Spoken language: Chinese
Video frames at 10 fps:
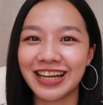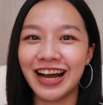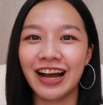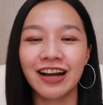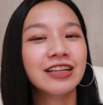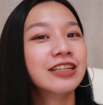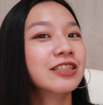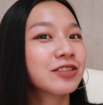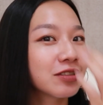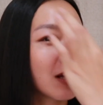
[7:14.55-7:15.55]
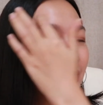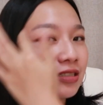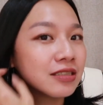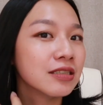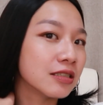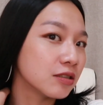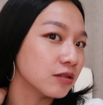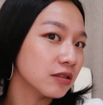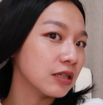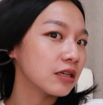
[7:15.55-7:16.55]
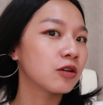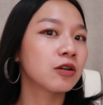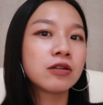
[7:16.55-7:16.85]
它，就是它是就是你